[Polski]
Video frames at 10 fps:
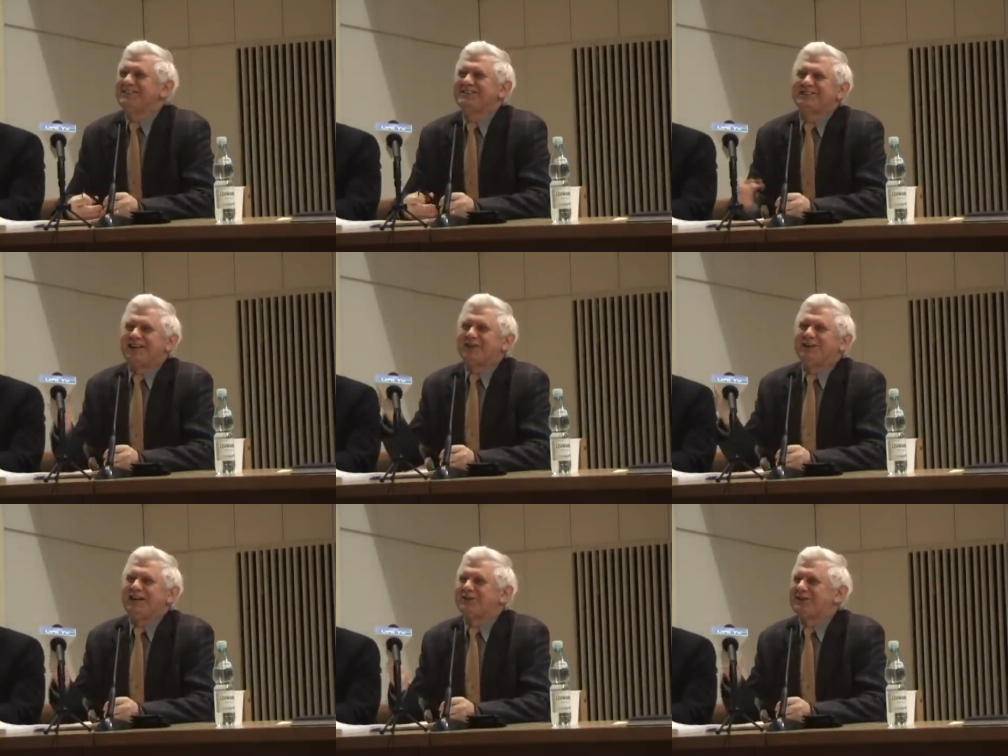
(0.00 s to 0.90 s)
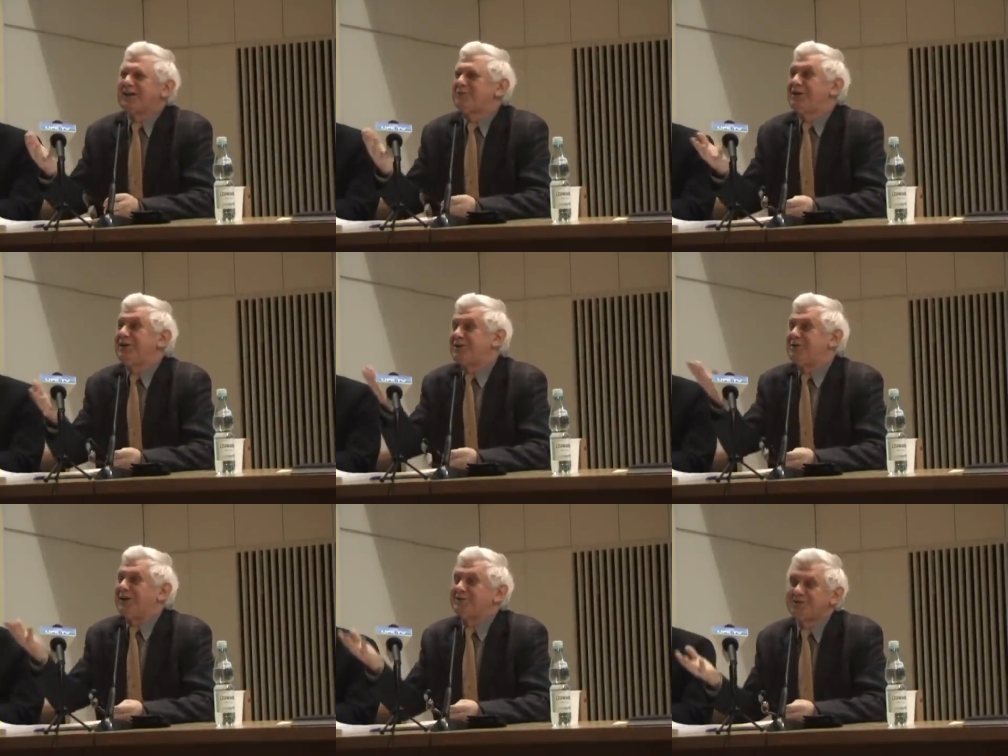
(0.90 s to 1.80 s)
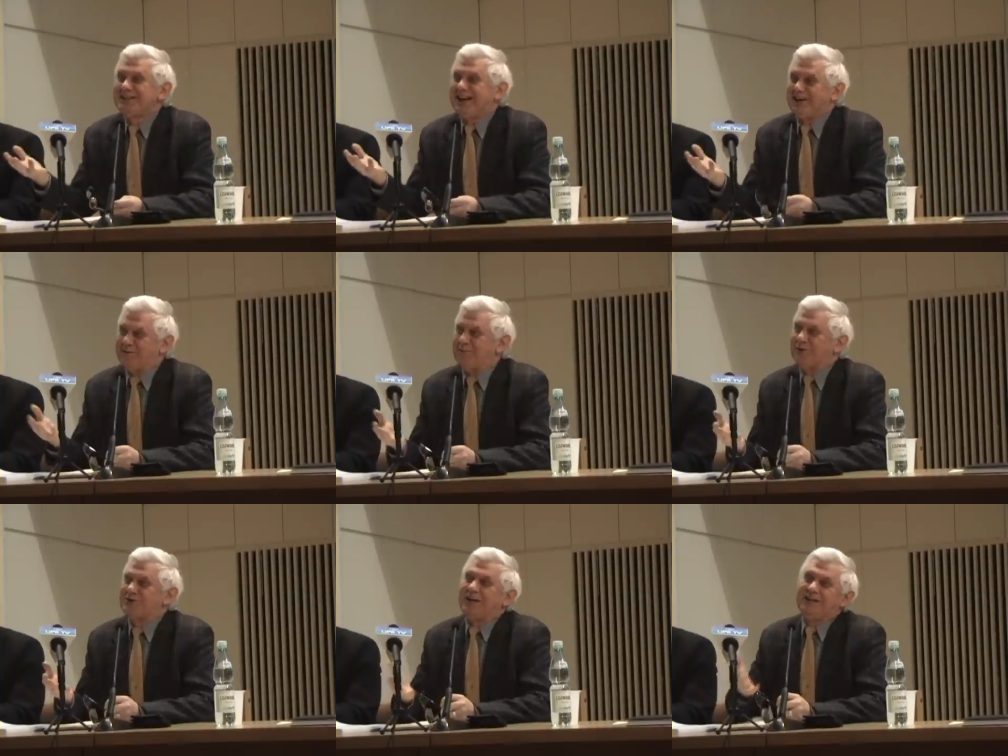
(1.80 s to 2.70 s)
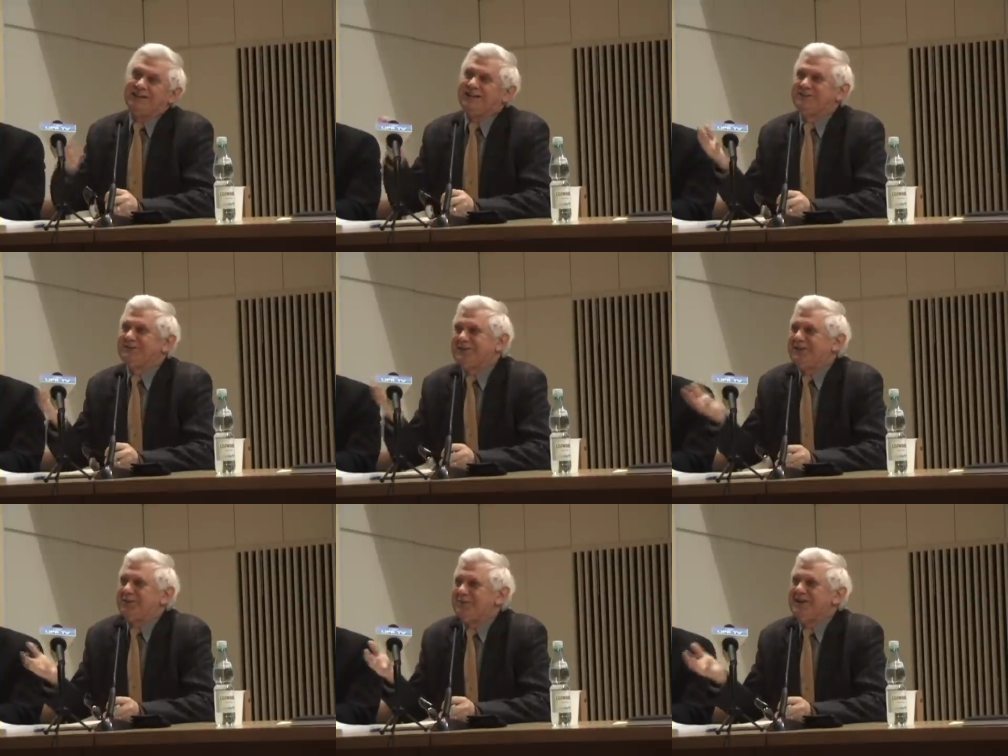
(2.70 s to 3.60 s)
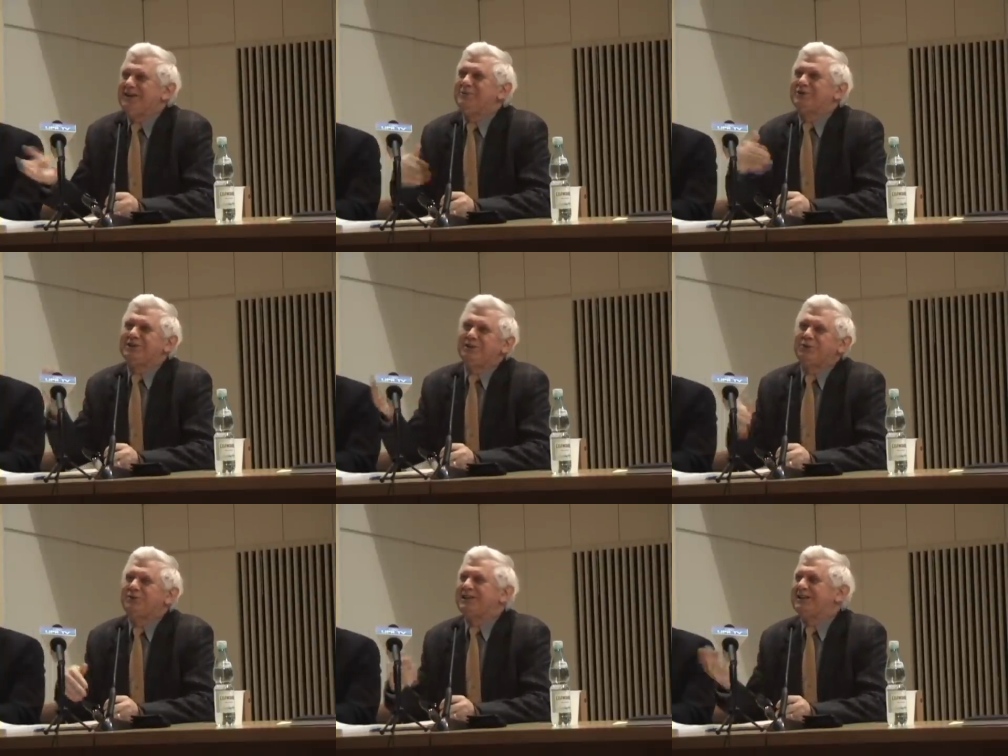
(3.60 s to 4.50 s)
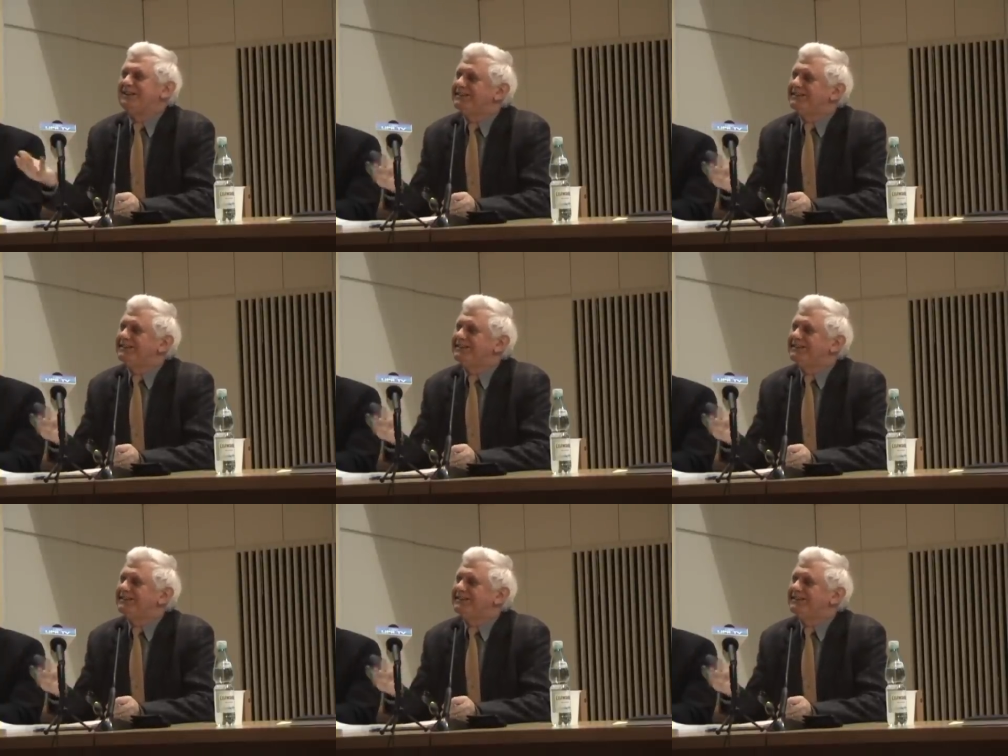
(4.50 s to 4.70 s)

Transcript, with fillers: oczywiście jako, jako taki, jeżeli Państwo znają może, ale ja no nie wiem, może nie muszą dać,